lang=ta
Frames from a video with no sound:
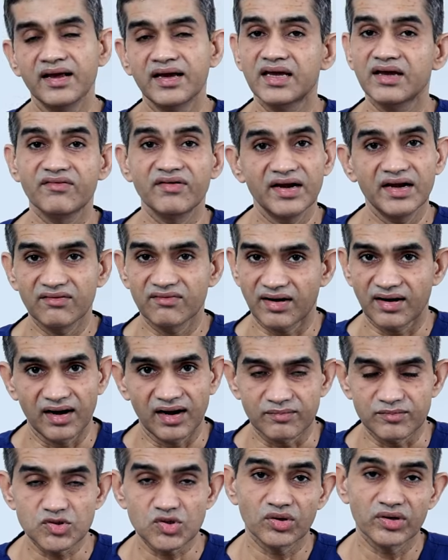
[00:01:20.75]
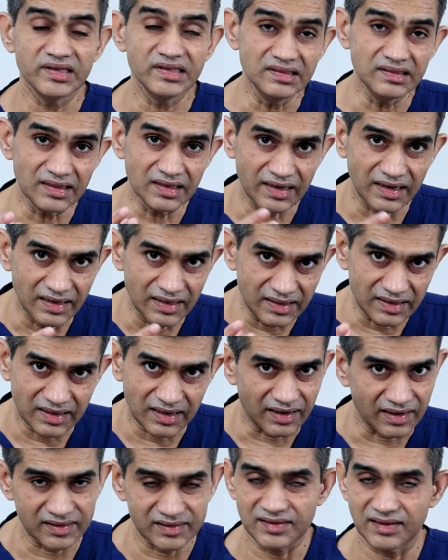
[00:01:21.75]
எடுக்க வேண்டி வரலாம் ஸோ இந்த ரெண்டு
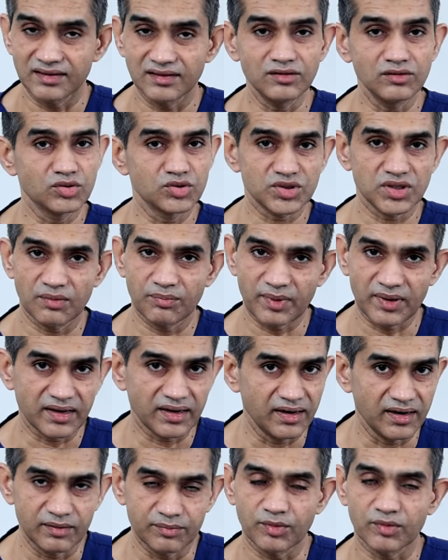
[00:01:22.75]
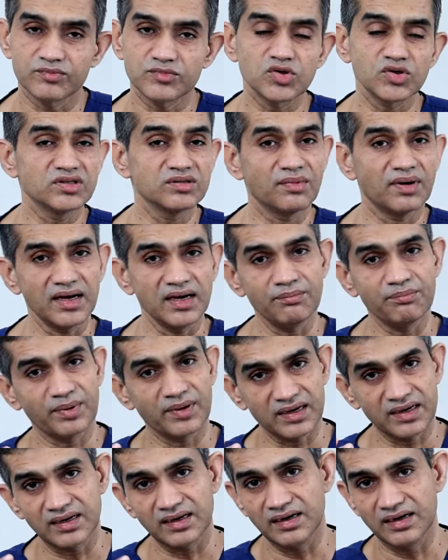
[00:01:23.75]
காரணத்தினால தான் யூஸ்வலாக பற்கள் எடுப்போம் ஸோ இது மாதிரி
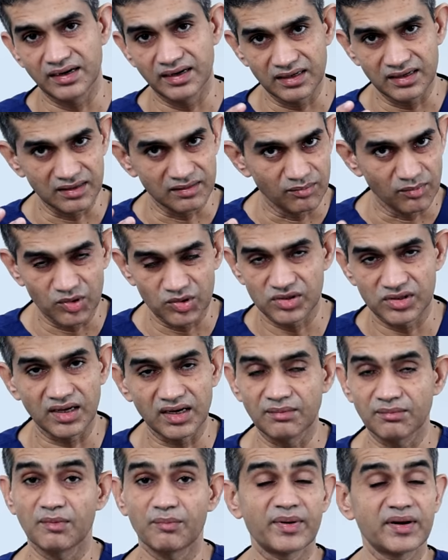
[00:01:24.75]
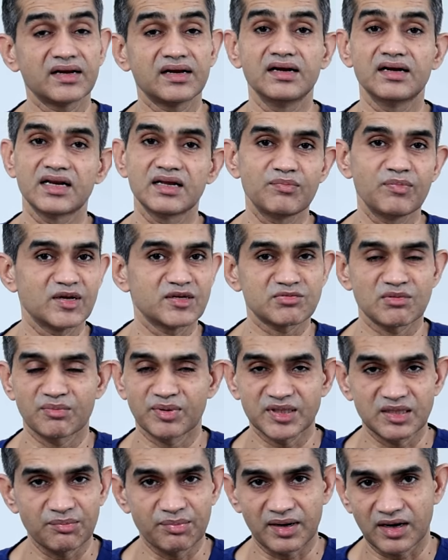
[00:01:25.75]
பற்களை எடுக்கும்போது தான் நம்ம பற்கள்
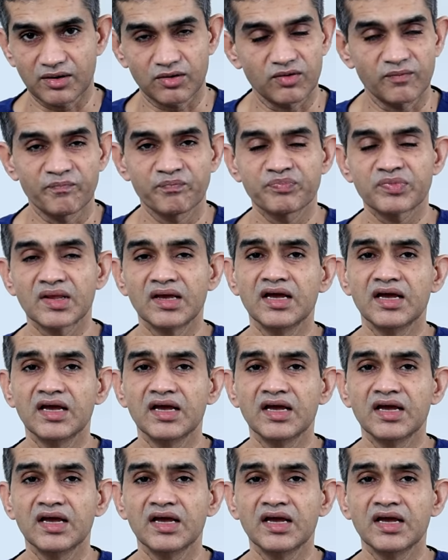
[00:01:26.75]
ரீப்ளேஸ்மெண்ட் பற்றி பார்க்கணும்